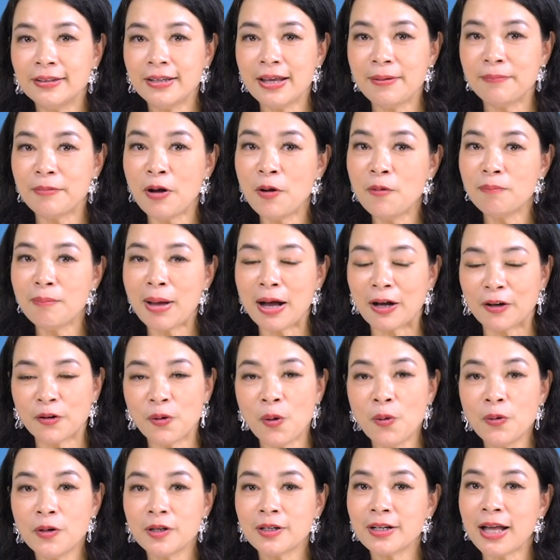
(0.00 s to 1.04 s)
tìm ông mà
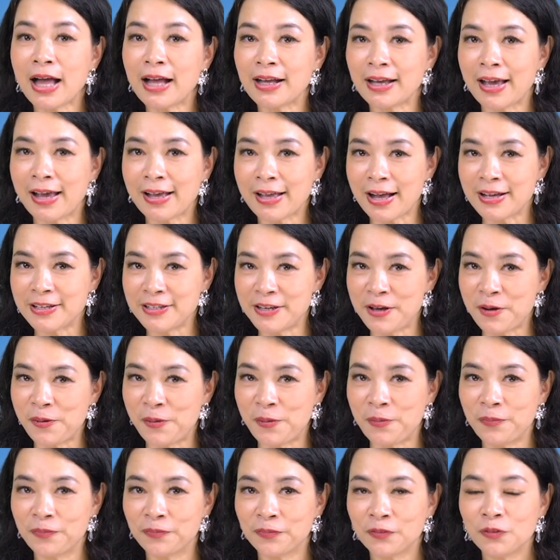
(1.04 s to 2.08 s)
Cốt càng ngày càng
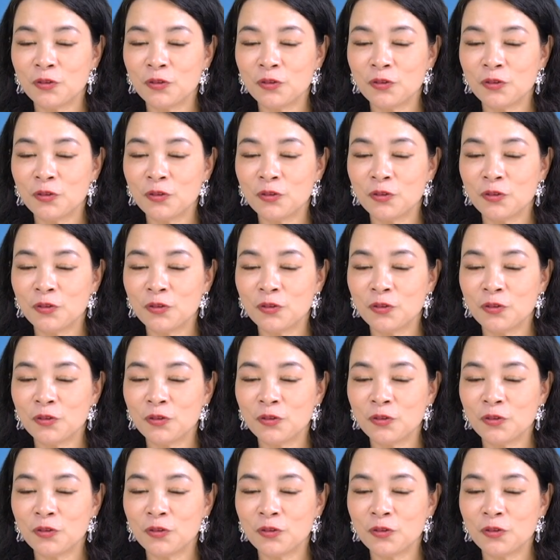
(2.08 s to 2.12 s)
nhiều.